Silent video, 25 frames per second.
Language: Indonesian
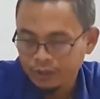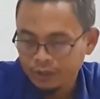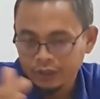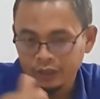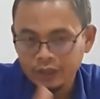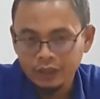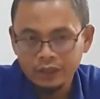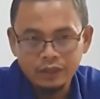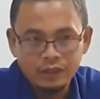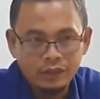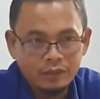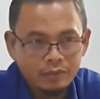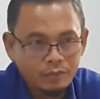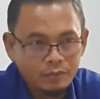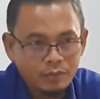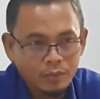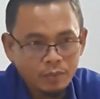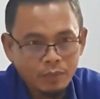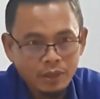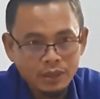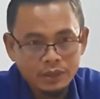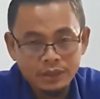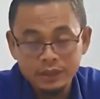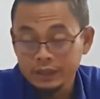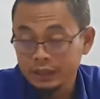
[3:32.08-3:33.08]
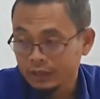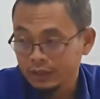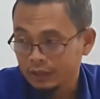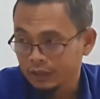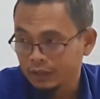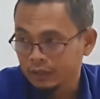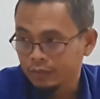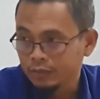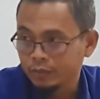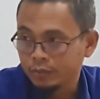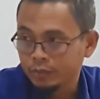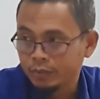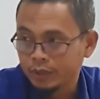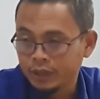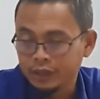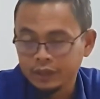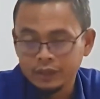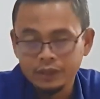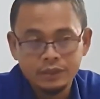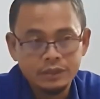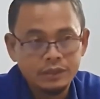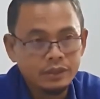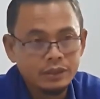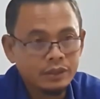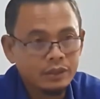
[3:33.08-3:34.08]
Kita memastikan dengan
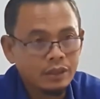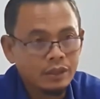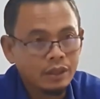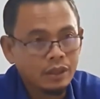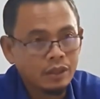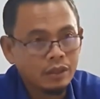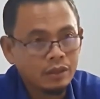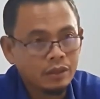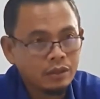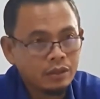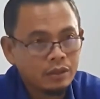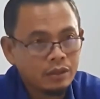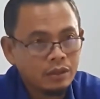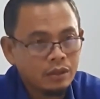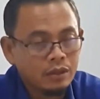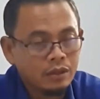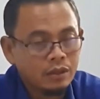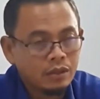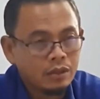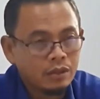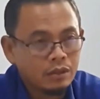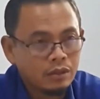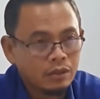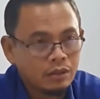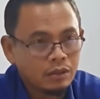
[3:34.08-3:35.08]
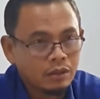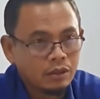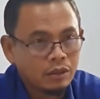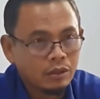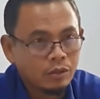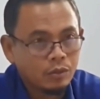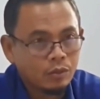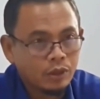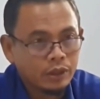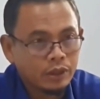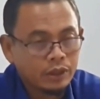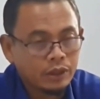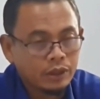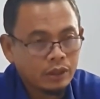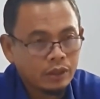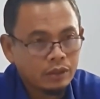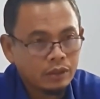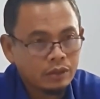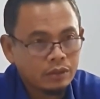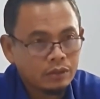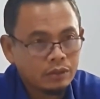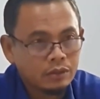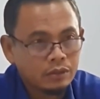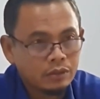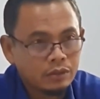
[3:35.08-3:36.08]
prediksi dengan uh, kekuatan
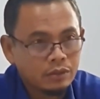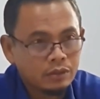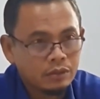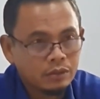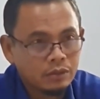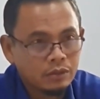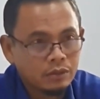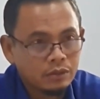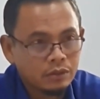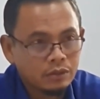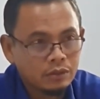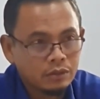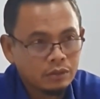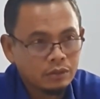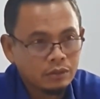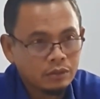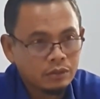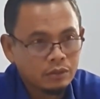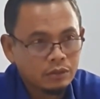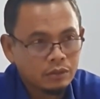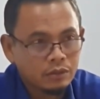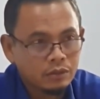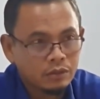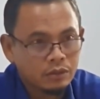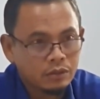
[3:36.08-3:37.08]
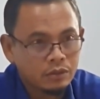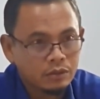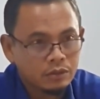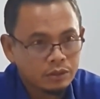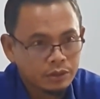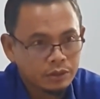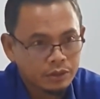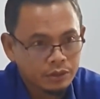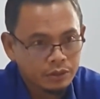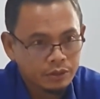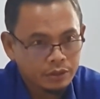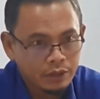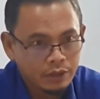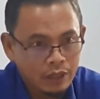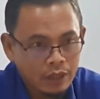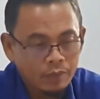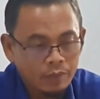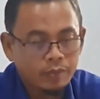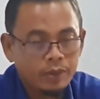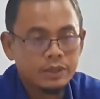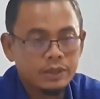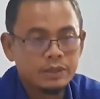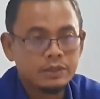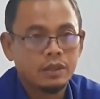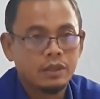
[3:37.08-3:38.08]
uh, eh, 8
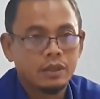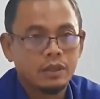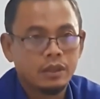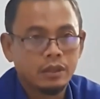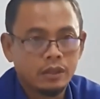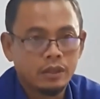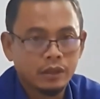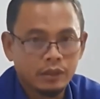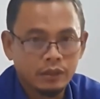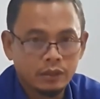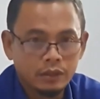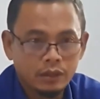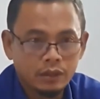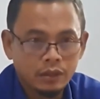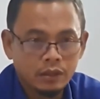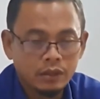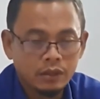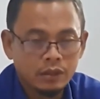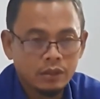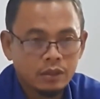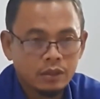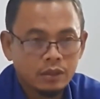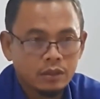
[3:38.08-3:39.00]
skala Richter.